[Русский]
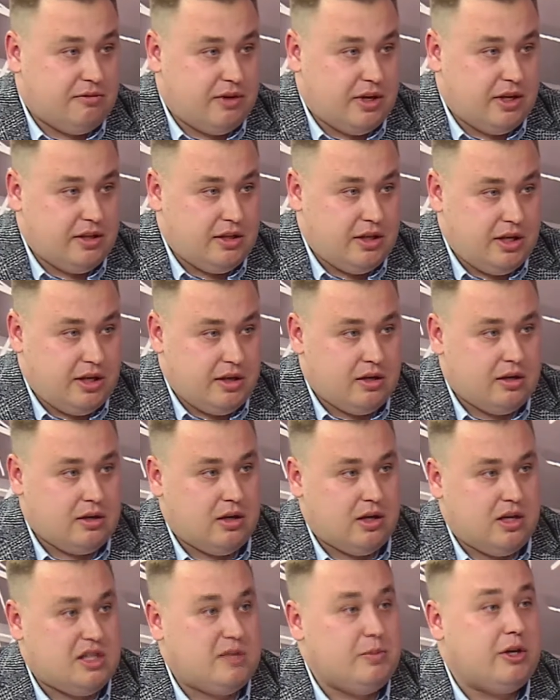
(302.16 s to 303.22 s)
войны
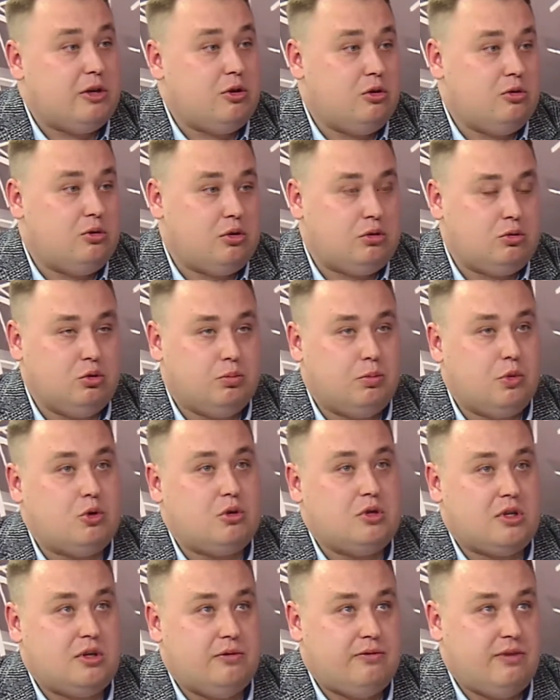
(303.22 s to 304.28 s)
а, из микрорайона Ртут
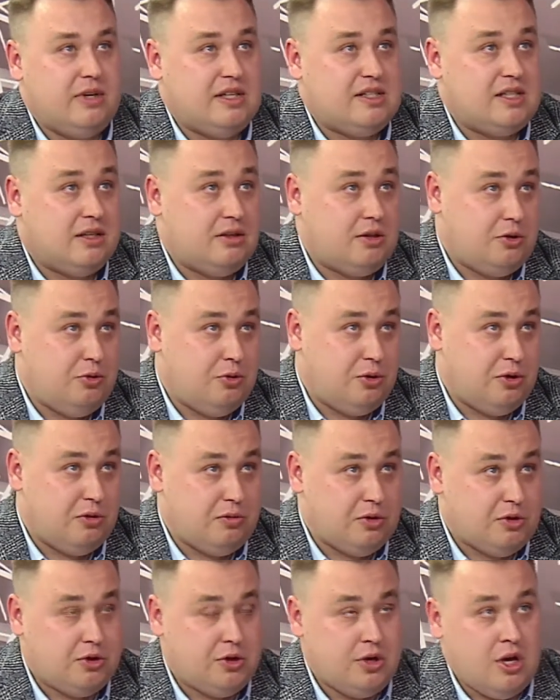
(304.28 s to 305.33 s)
Прозоров Александр
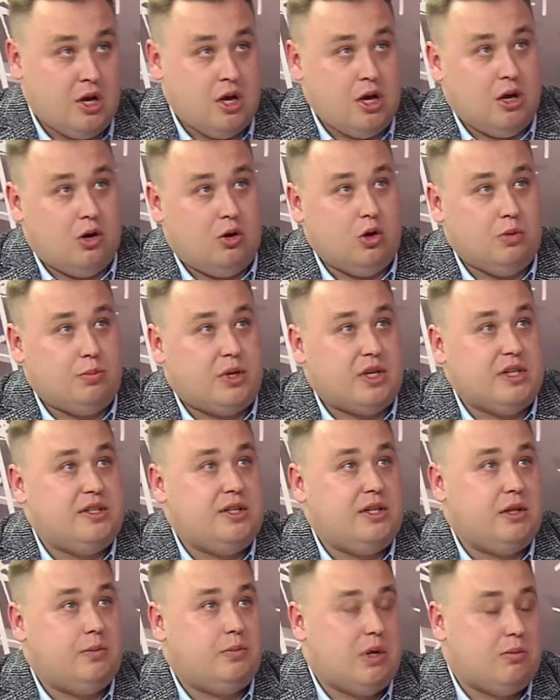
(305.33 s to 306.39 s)
Юрьевич. Он
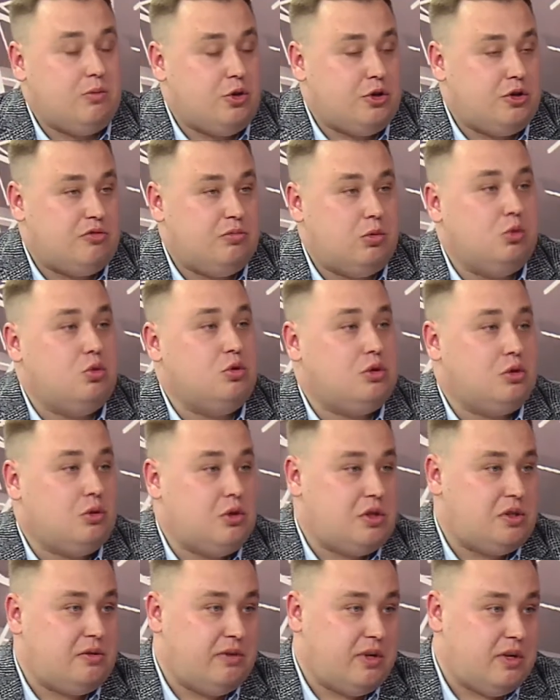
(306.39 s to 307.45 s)
просил помочь в
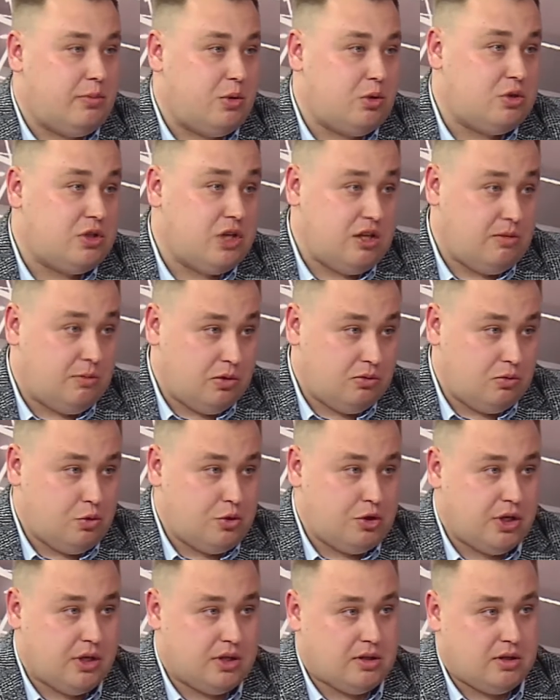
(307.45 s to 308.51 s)
благоустройстве приусадебного
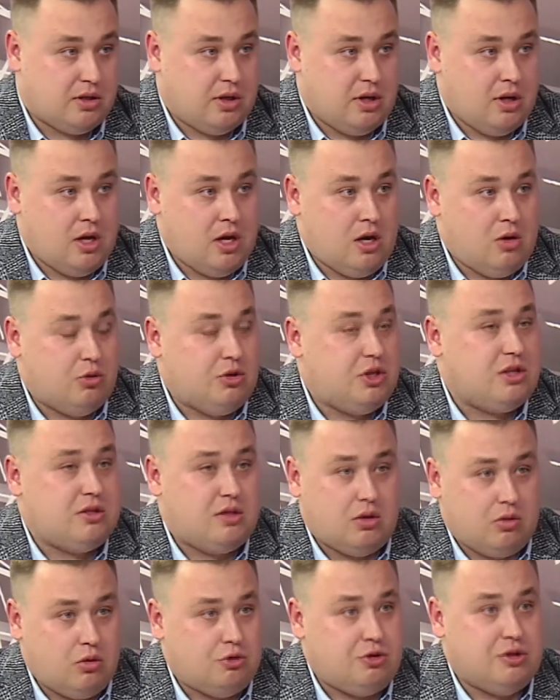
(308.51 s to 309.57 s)
участка.
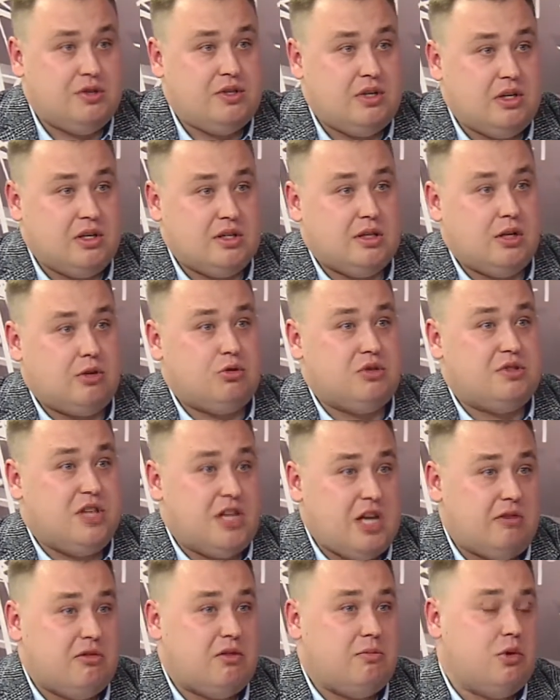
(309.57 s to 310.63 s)
Участок очень сильно зарос
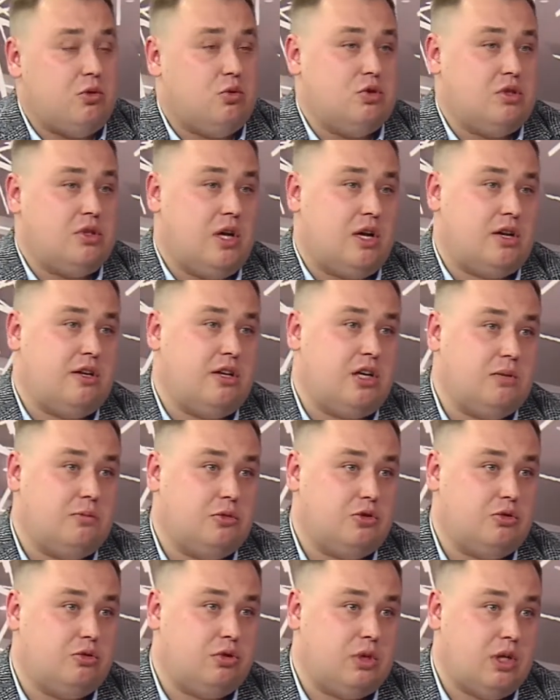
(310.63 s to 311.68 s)
деревьями и кустарниками,
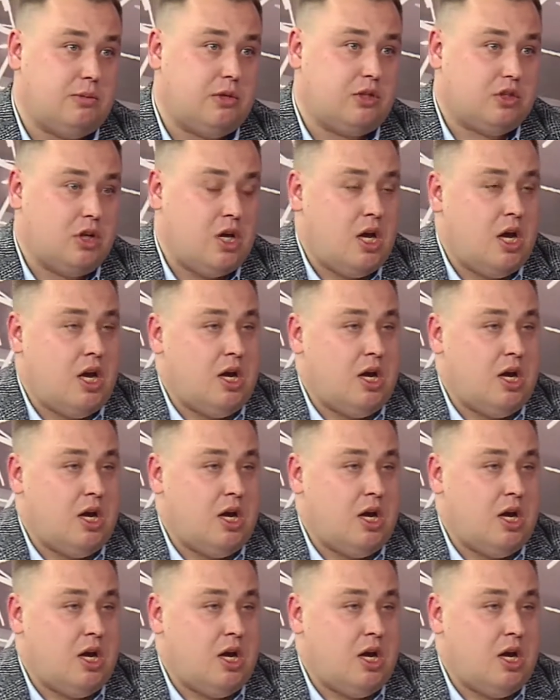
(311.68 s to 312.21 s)
что там аж